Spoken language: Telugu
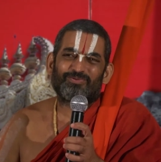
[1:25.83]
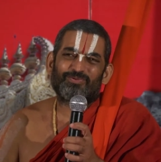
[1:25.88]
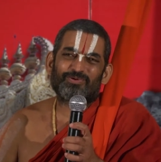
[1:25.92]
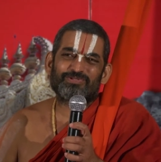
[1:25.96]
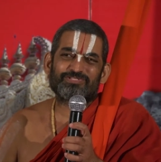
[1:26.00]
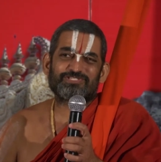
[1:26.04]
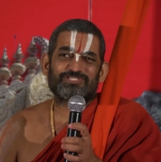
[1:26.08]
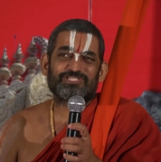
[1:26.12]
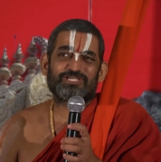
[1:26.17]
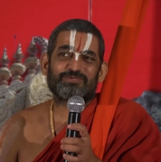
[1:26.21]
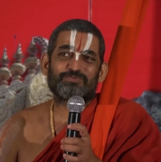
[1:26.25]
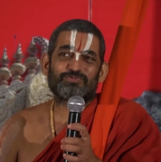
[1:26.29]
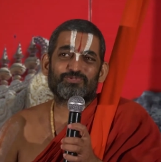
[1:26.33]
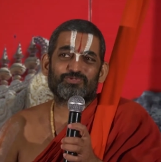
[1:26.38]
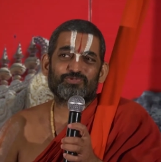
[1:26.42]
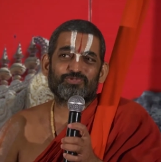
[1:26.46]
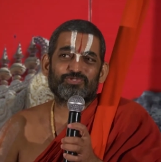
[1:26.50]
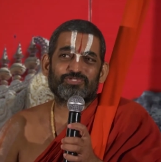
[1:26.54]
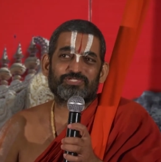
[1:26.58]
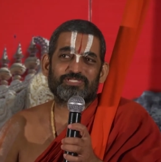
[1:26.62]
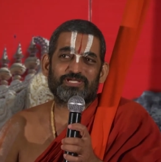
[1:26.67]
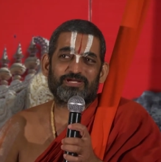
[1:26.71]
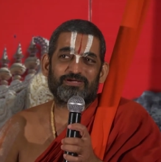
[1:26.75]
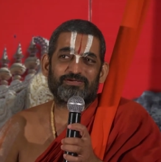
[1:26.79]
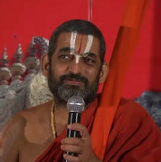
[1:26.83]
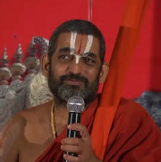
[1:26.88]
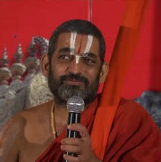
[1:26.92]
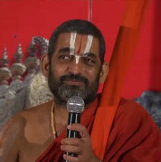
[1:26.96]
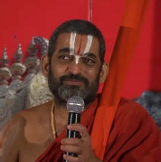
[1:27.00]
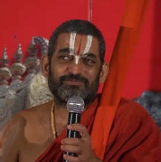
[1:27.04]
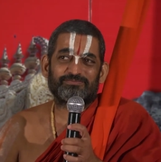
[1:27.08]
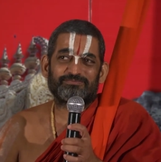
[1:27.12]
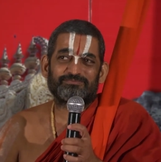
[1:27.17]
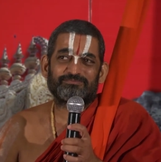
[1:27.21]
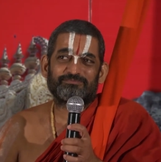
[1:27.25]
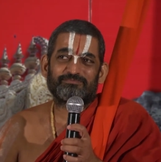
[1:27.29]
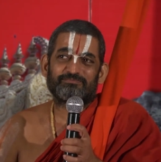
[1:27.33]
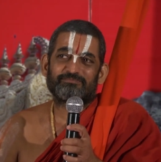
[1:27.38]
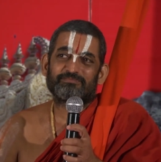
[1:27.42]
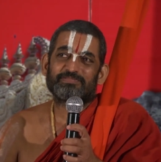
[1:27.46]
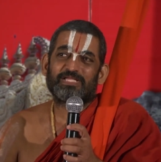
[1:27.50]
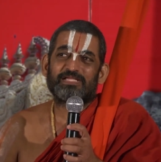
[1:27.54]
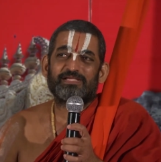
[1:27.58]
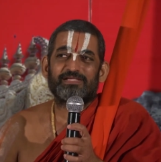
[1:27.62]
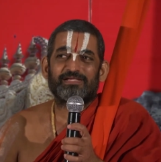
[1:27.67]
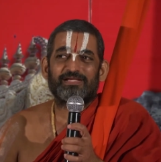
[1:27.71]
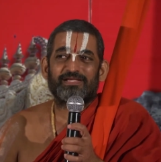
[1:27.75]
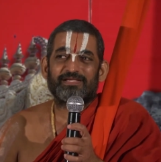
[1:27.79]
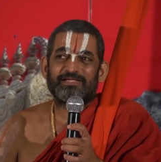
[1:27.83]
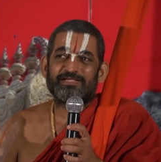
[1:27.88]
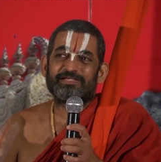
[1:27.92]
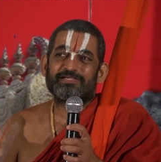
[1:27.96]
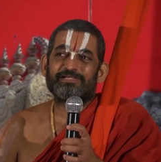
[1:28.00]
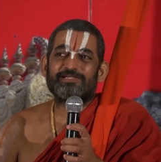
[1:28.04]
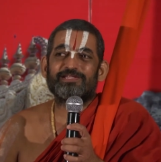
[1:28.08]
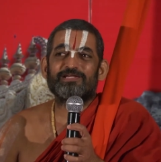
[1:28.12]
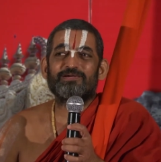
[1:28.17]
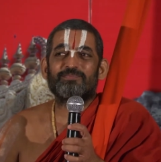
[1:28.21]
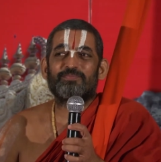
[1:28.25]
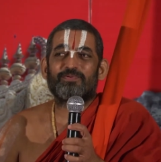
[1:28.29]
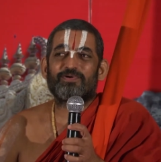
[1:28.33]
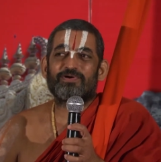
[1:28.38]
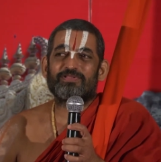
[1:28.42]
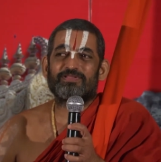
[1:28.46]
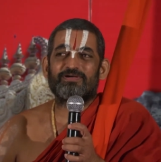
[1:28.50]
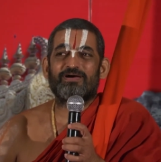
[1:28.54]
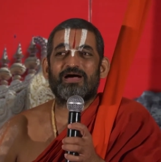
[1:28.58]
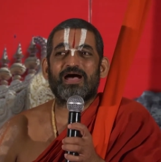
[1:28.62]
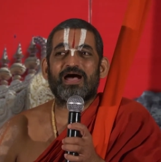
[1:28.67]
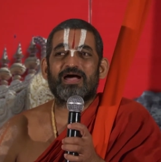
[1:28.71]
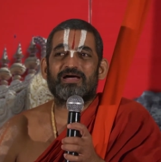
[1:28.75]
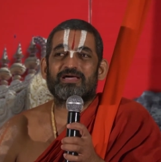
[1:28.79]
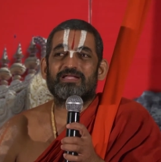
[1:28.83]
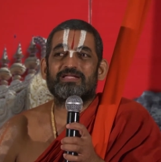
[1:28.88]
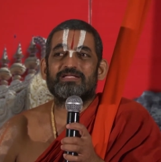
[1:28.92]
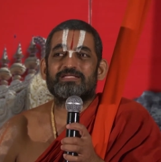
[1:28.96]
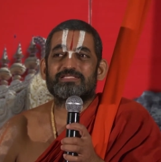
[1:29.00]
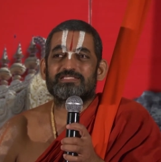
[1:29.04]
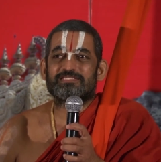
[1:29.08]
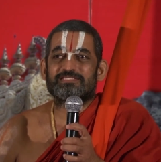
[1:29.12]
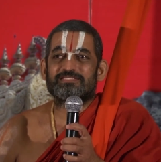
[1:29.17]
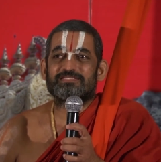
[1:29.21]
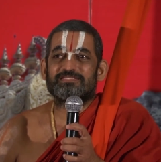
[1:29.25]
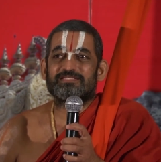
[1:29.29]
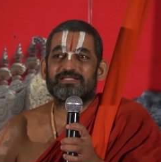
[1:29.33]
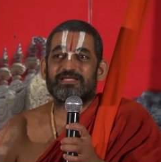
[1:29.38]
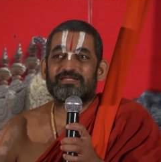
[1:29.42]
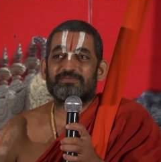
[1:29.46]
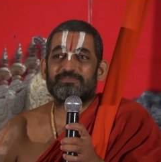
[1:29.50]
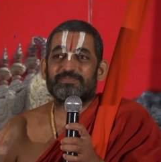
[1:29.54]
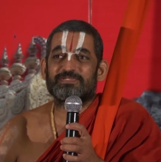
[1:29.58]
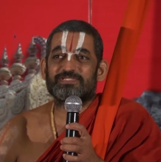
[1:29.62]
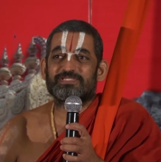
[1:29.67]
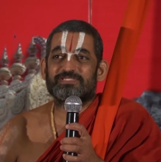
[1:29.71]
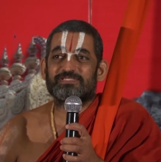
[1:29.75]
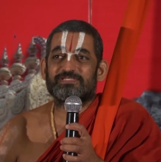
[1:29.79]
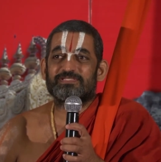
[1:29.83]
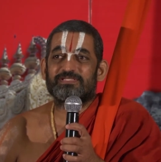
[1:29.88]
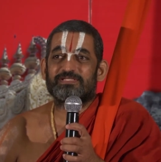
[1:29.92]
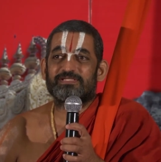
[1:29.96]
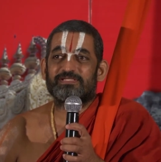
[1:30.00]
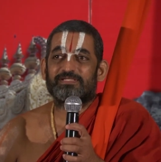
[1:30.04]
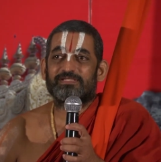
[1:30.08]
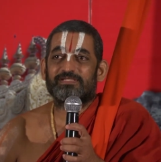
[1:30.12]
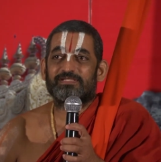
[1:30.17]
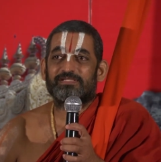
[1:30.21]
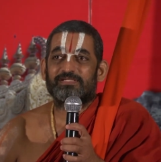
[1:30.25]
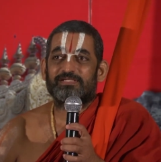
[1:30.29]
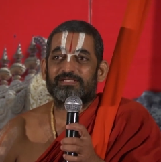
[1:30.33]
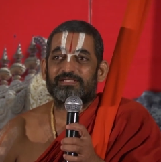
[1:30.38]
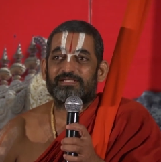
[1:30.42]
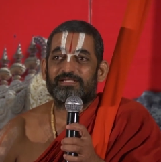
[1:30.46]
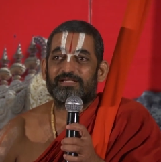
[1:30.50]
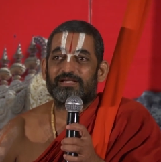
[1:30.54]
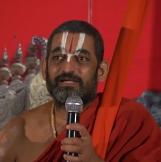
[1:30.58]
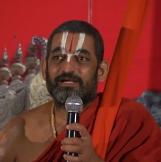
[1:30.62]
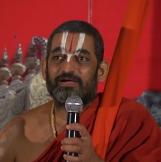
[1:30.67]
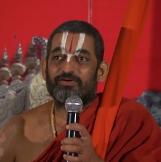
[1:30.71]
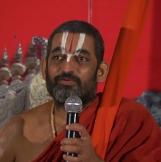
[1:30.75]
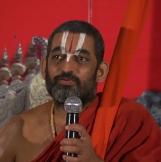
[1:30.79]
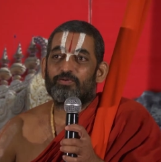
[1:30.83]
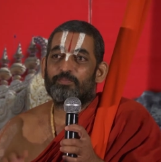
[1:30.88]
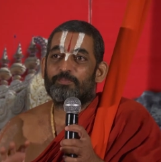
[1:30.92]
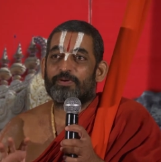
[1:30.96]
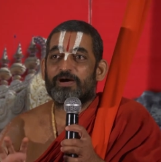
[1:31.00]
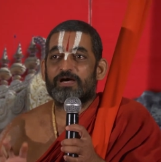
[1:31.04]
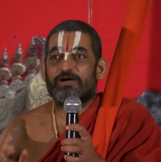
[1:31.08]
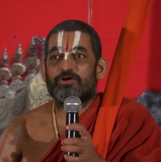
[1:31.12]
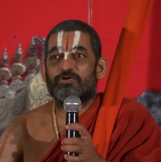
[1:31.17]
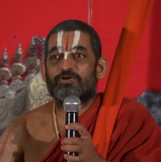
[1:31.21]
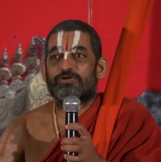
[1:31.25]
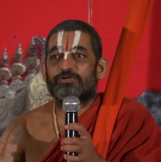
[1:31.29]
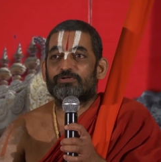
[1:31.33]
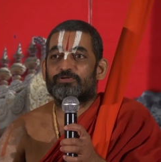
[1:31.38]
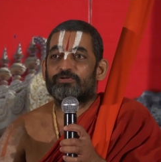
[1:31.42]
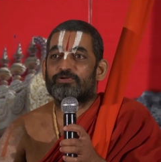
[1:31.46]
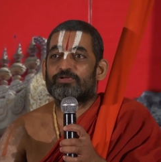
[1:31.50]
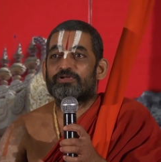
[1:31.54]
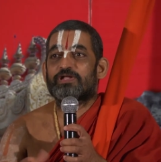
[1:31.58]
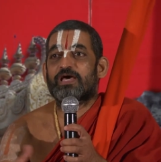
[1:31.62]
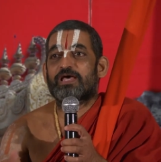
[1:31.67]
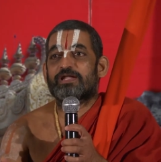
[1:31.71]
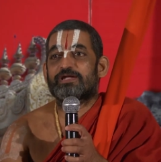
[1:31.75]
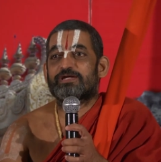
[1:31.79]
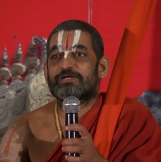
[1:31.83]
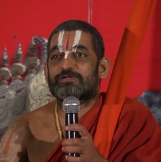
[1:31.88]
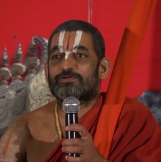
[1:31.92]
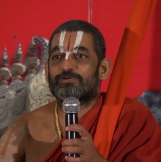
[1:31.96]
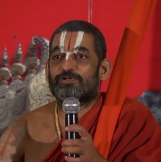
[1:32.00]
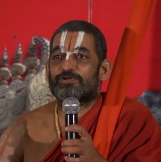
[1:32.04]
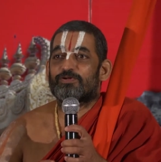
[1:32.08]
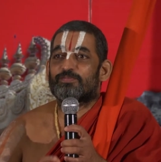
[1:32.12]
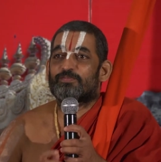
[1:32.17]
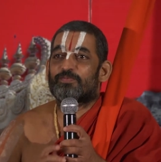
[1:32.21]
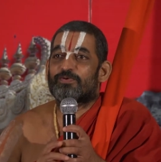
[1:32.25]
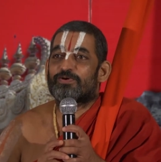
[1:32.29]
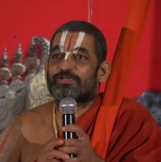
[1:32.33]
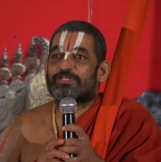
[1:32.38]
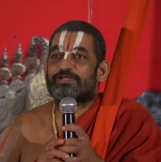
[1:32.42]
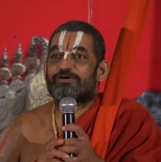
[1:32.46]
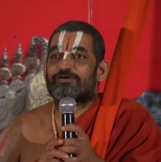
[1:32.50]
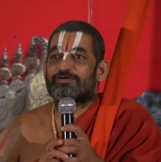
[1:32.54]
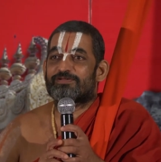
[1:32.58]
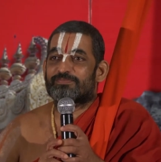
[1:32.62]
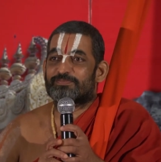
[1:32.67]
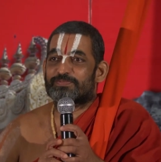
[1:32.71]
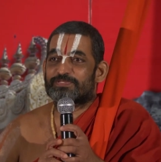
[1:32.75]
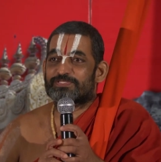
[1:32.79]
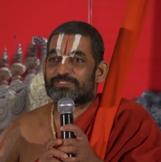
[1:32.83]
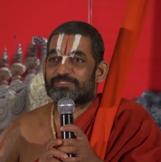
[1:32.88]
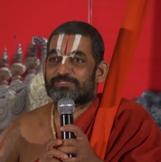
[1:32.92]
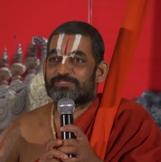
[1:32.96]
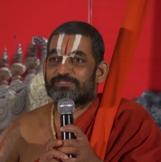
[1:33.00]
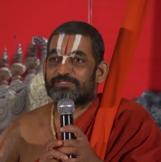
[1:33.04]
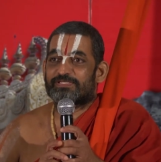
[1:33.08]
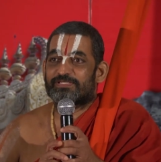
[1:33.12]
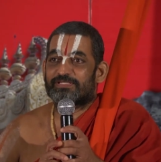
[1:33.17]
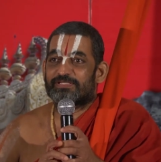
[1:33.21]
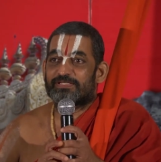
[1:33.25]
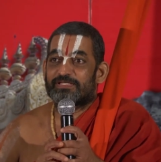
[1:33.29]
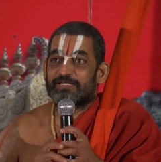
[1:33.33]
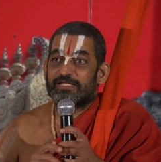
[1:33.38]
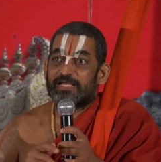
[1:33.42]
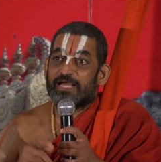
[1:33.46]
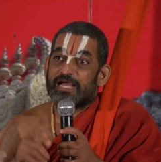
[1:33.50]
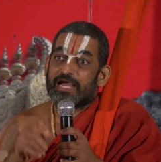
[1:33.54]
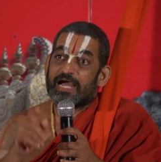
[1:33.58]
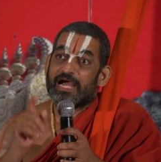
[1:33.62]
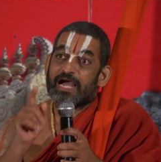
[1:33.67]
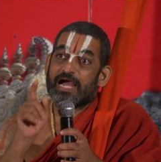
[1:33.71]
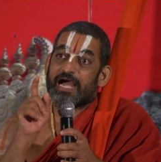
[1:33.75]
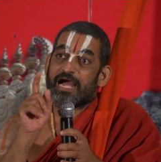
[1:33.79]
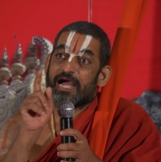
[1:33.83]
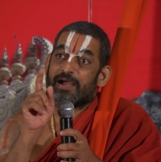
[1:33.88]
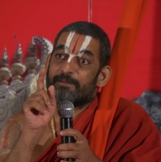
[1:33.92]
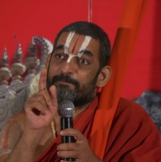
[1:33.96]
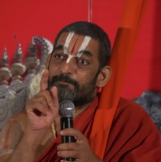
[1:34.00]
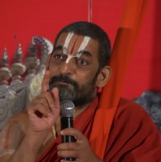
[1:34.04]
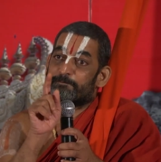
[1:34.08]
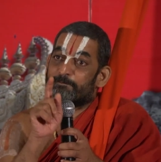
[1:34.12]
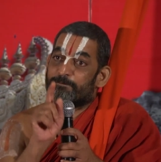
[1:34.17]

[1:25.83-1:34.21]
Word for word: కొంతసేపు చూస్తాడు ఇంటికి పోదాం ఆకలిస్తుంది అనిపిస్తుంది ఓ పావు గంటలోనూ అరగంటలోనో పోదాం అనిపిస్తుంది ఆ